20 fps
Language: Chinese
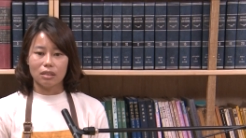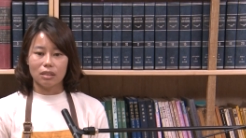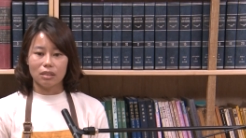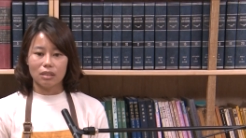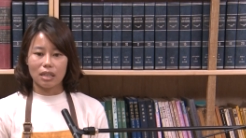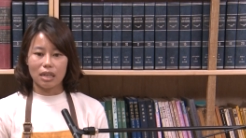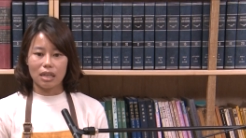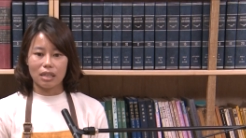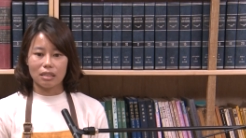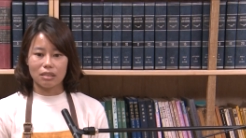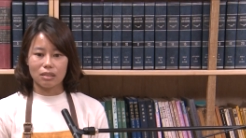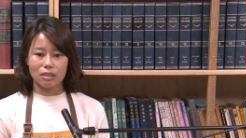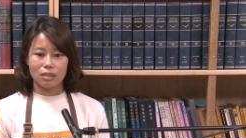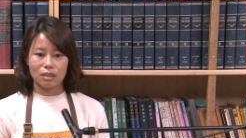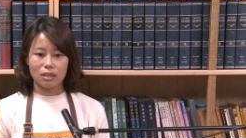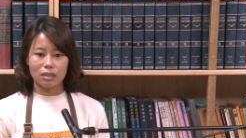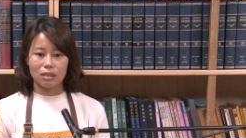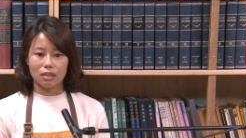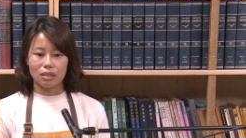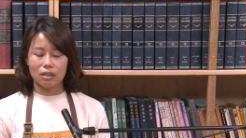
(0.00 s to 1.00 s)
但
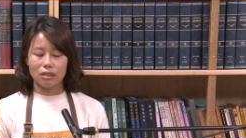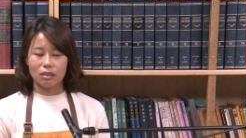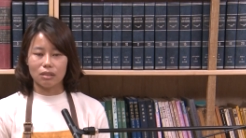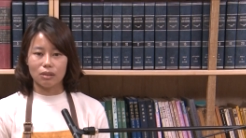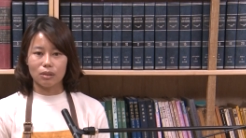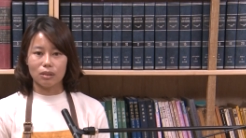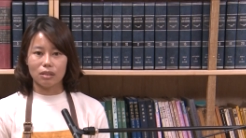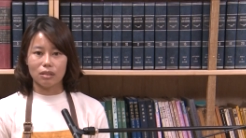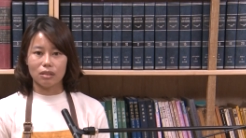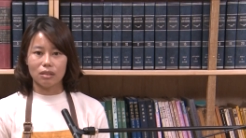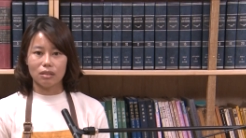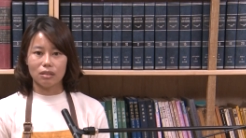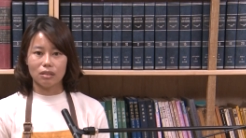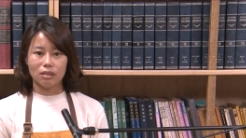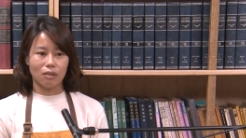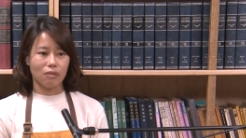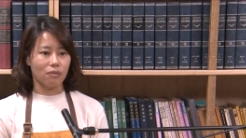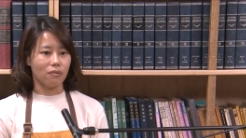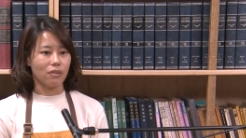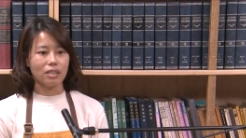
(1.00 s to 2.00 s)
是
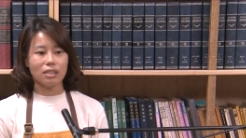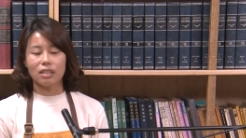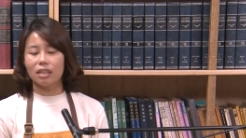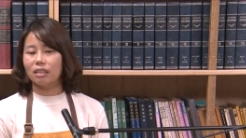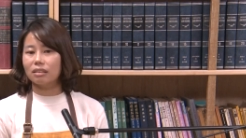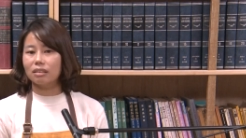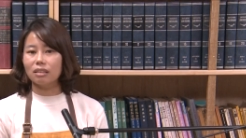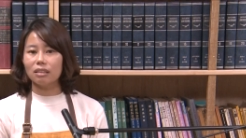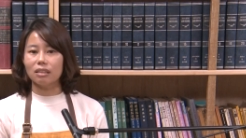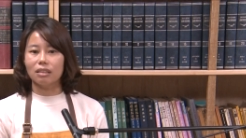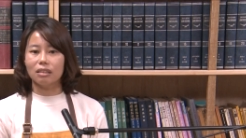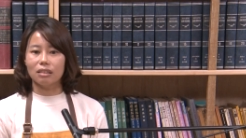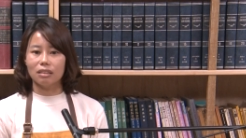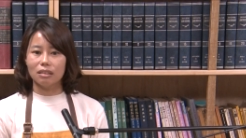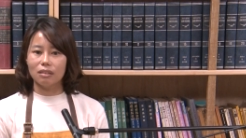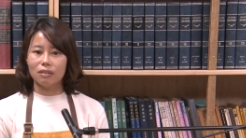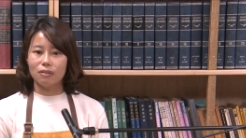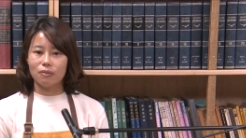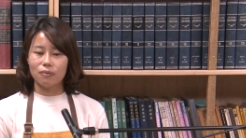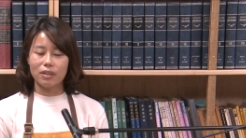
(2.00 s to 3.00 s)
神非常的、
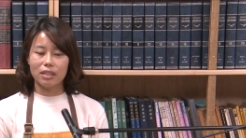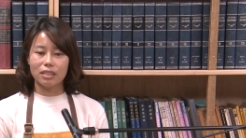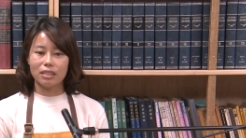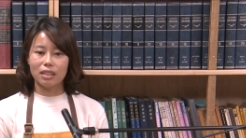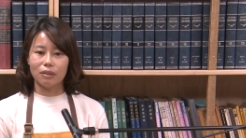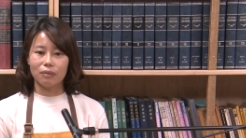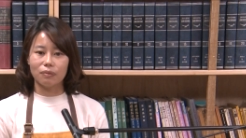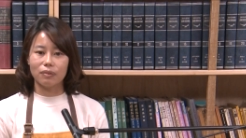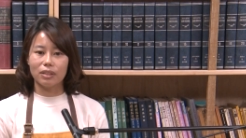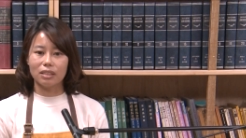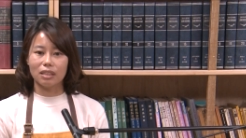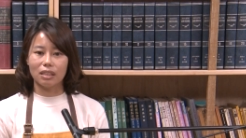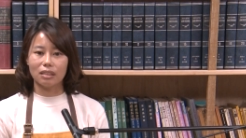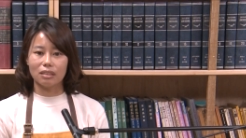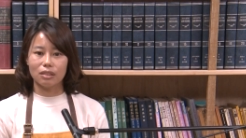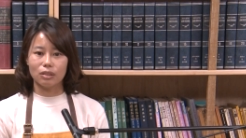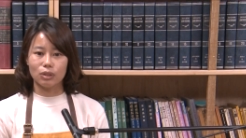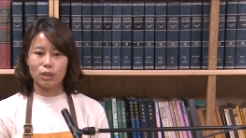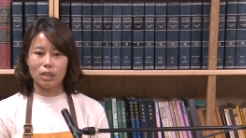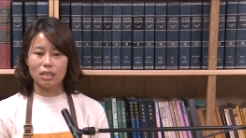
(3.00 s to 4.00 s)
非常非常
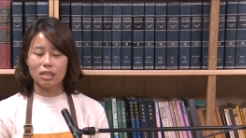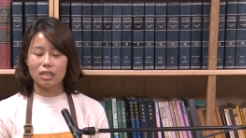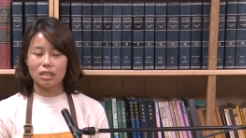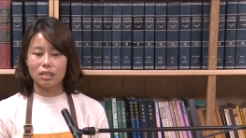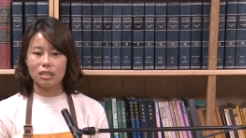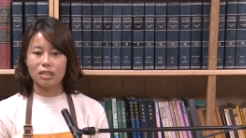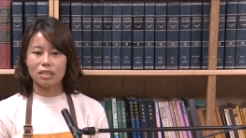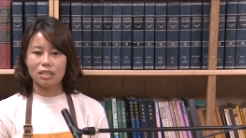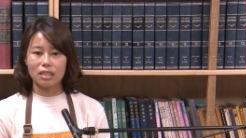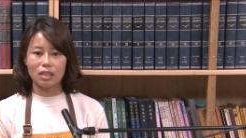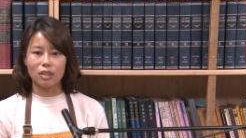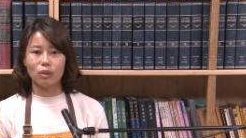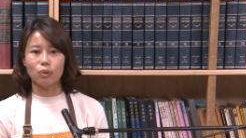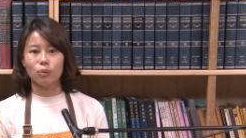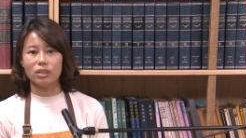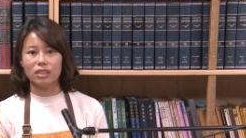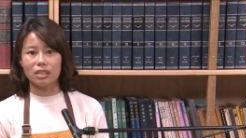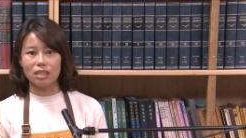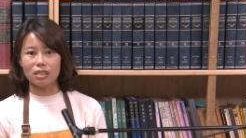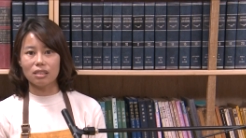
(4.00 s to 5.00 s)
的神奇，是借
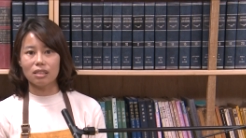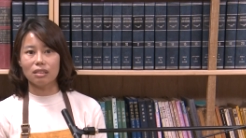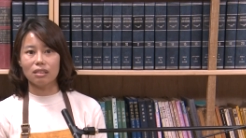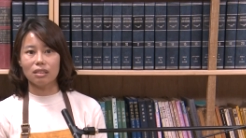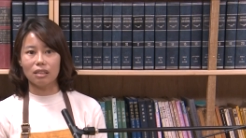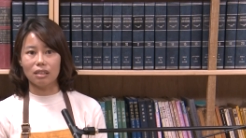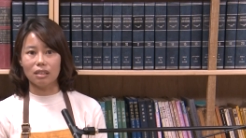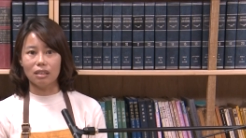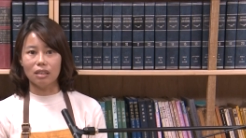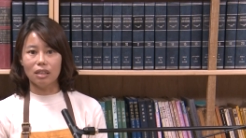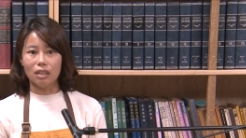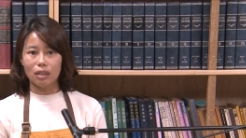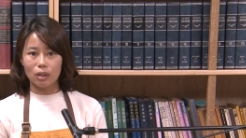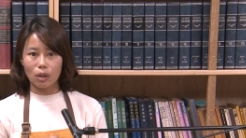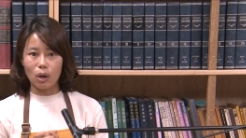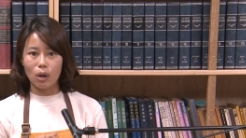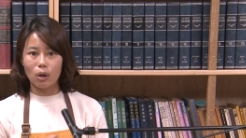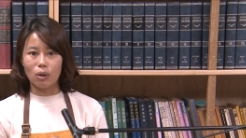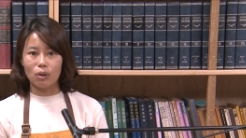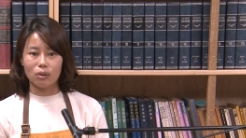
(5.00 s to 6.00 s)
我先生的
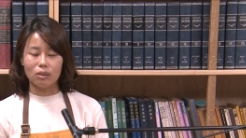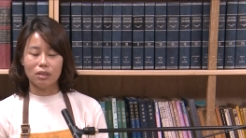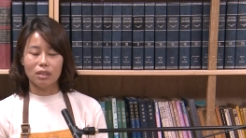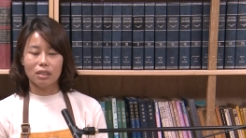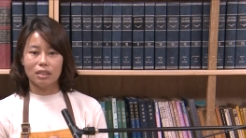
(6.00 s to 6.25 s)
口。